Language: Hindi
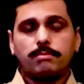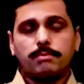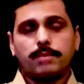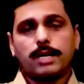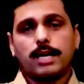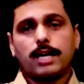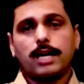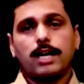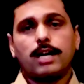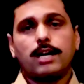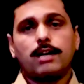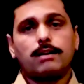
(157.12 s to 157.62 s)

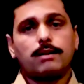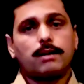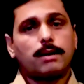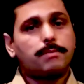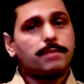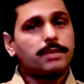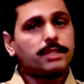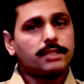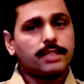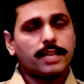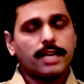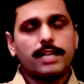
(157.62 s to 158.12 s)
फॉर्म भरा
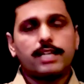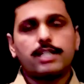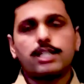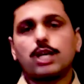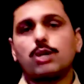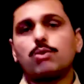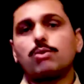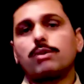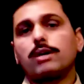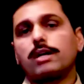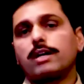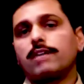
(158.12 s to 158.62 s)
अपनी
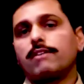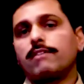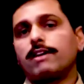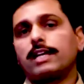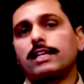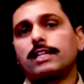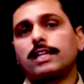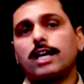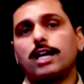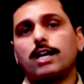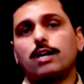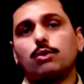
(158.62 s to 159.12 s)
तैयारी चालू
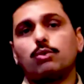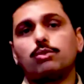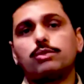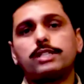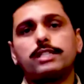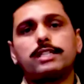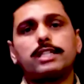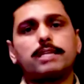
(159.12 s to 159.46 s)
करने वाला था